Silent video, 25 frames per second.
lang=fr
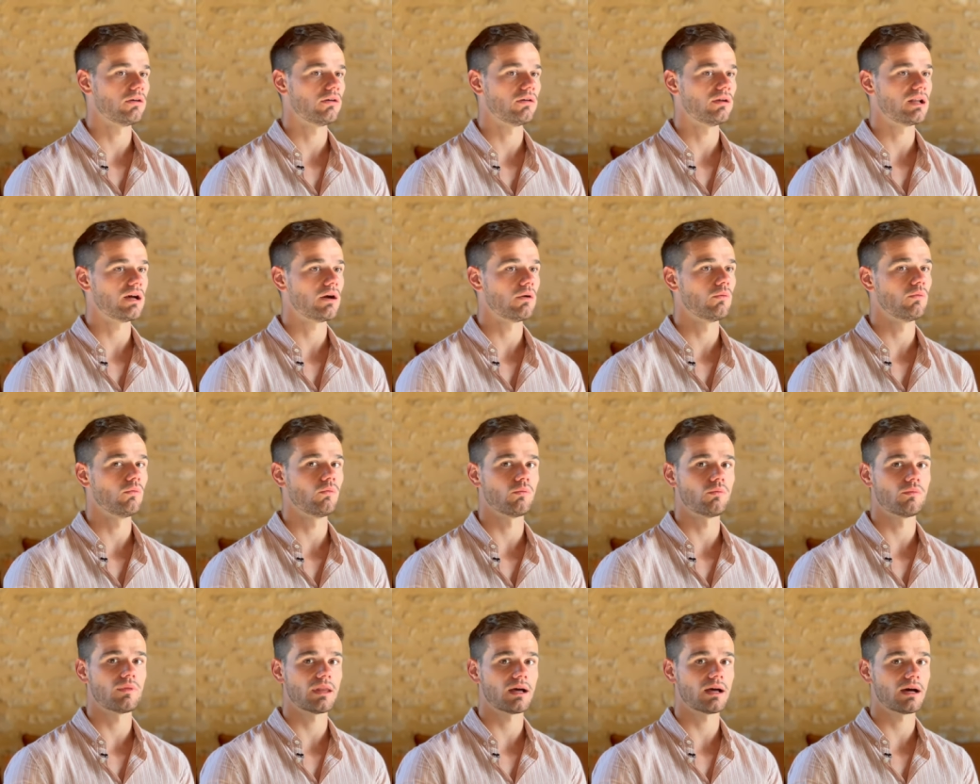là où
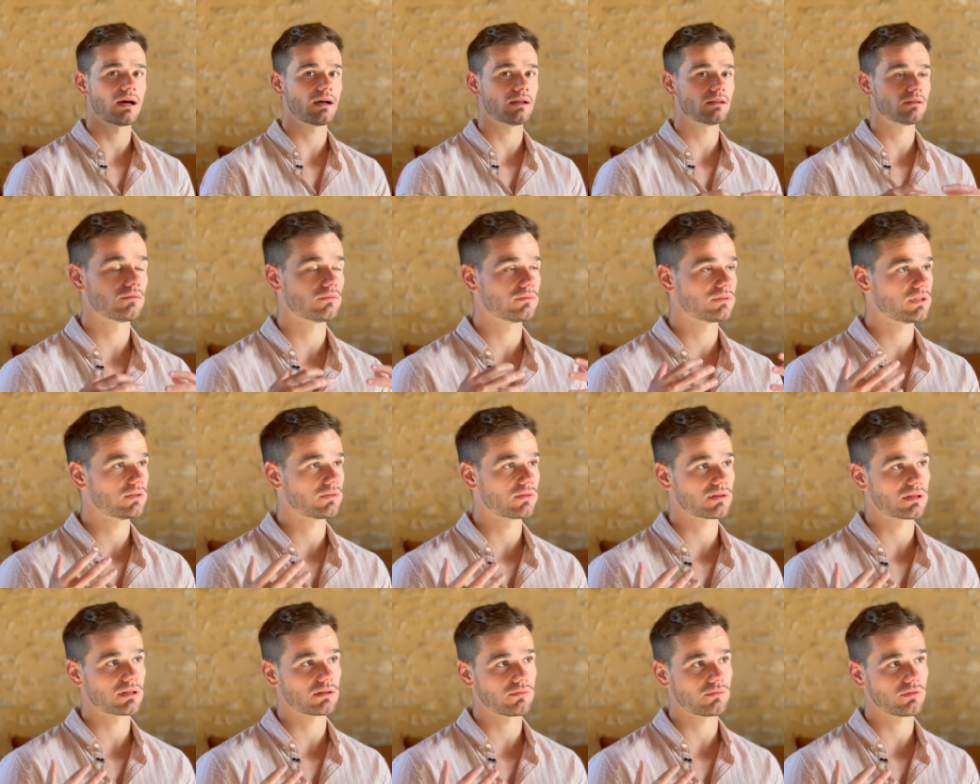on, a, on est
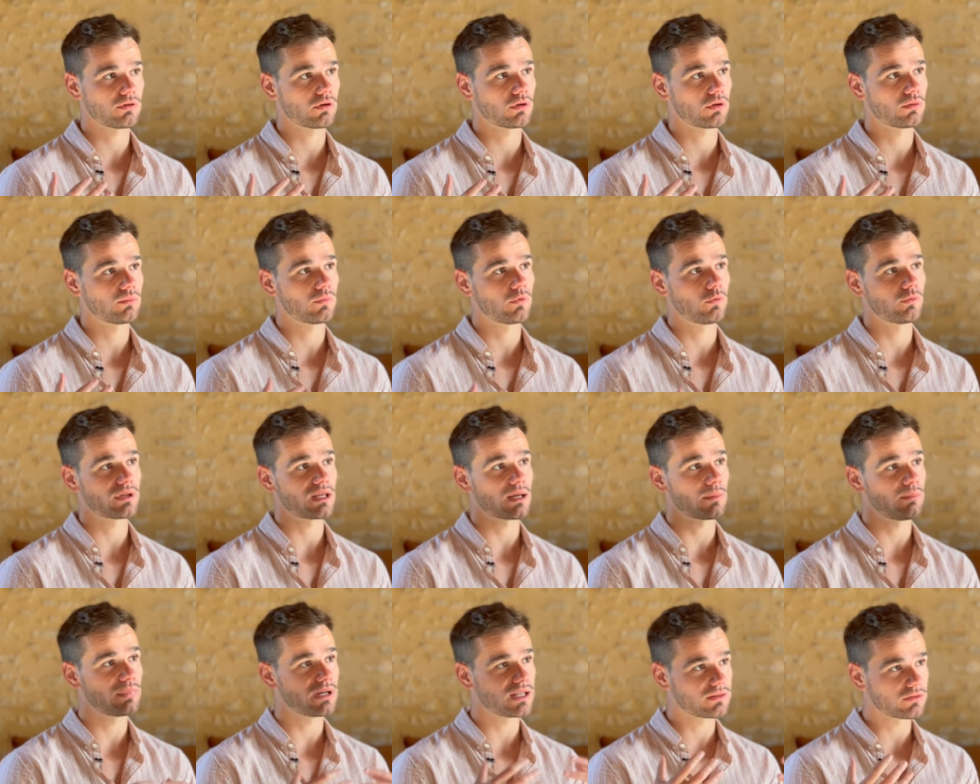dans un environnement où il
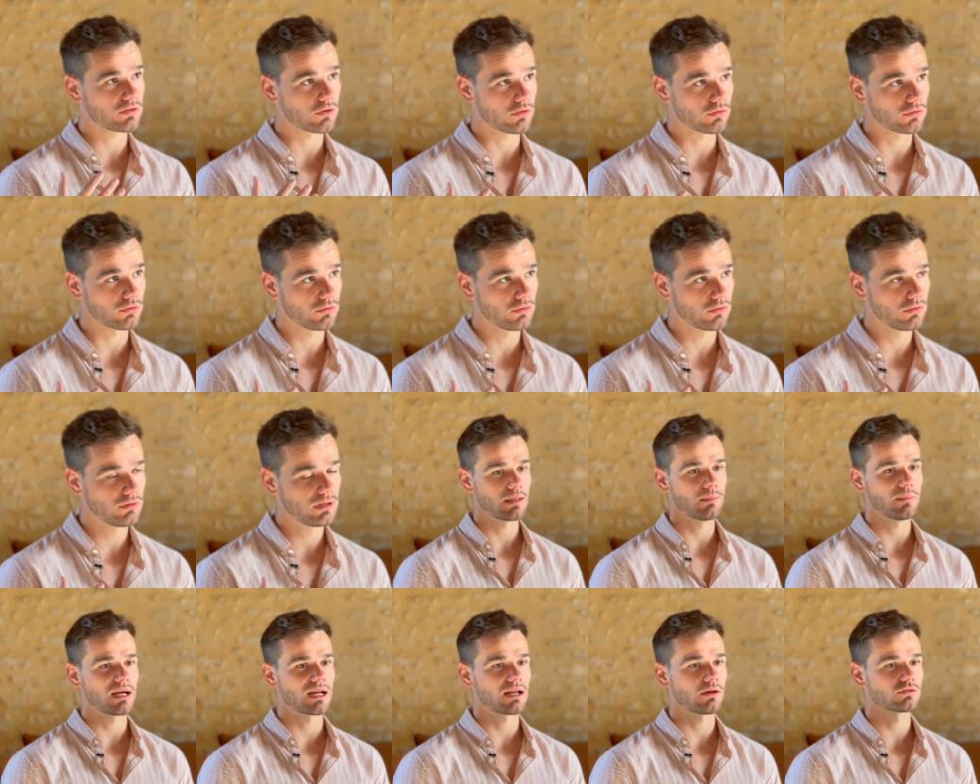y a pléthore d'eau,
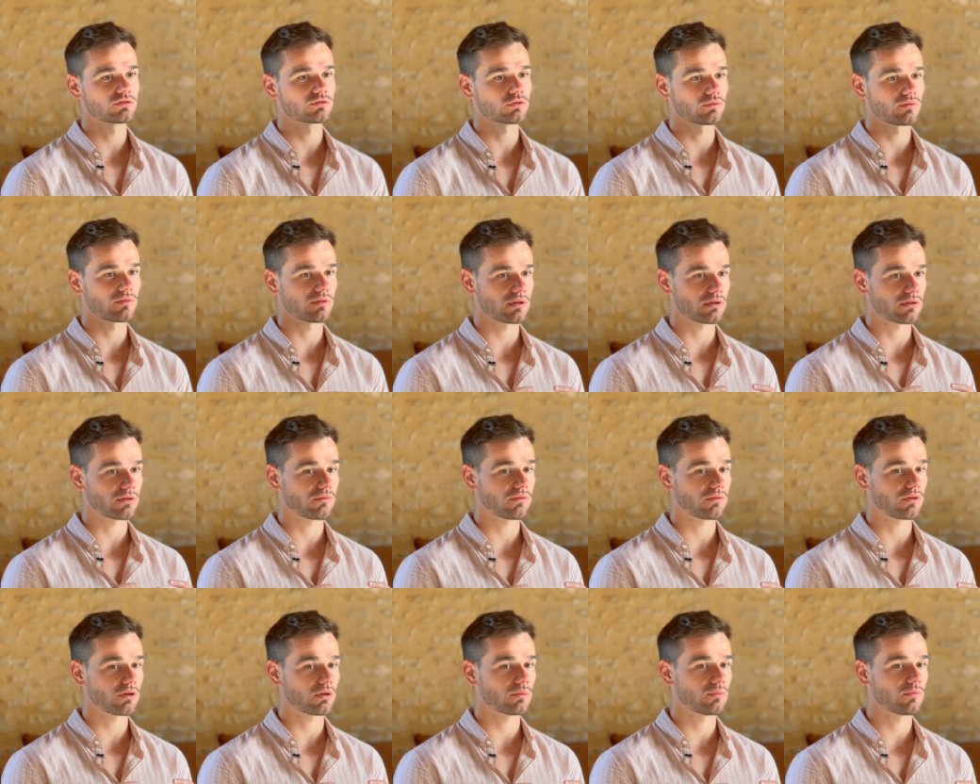eh ben là, on se retrouve dans un
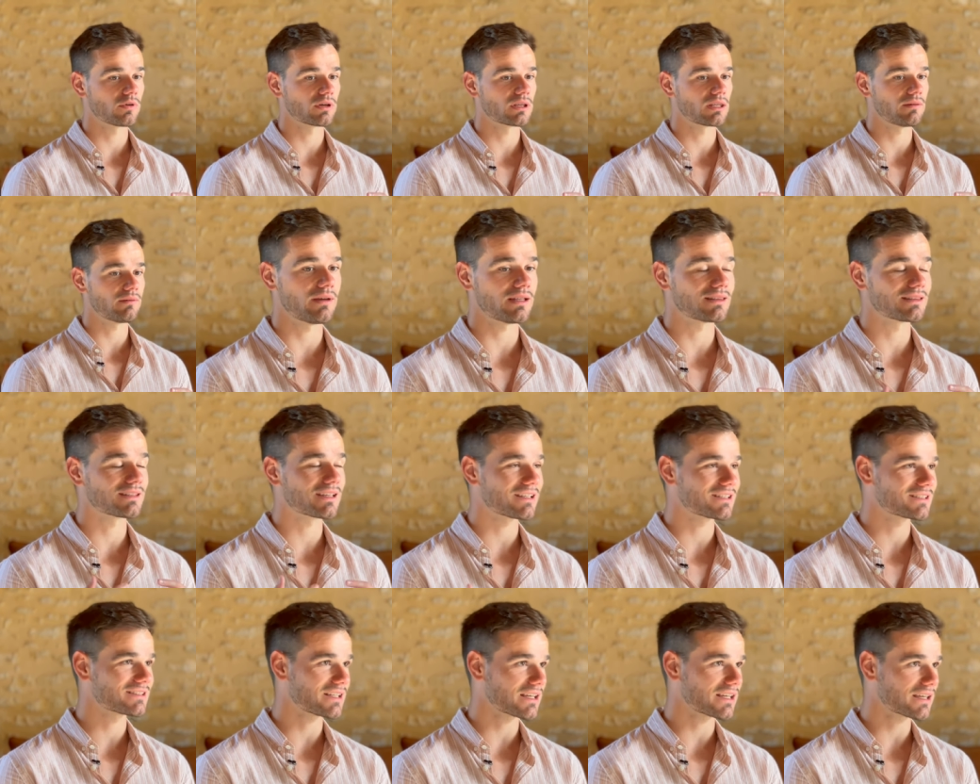environnement qui va être
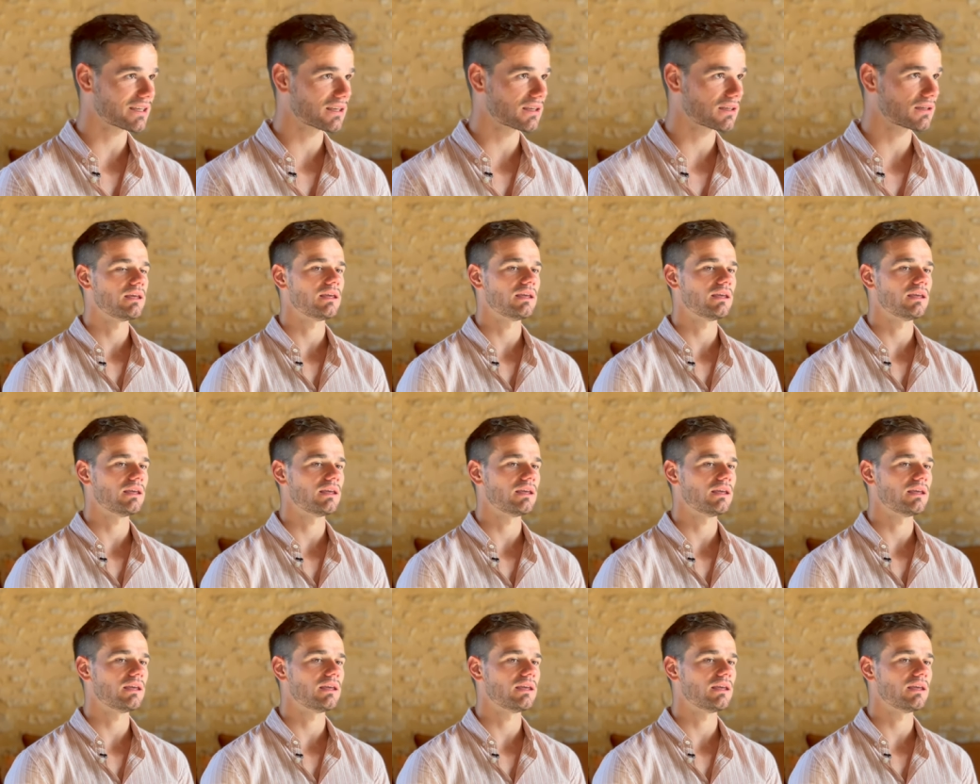très sec.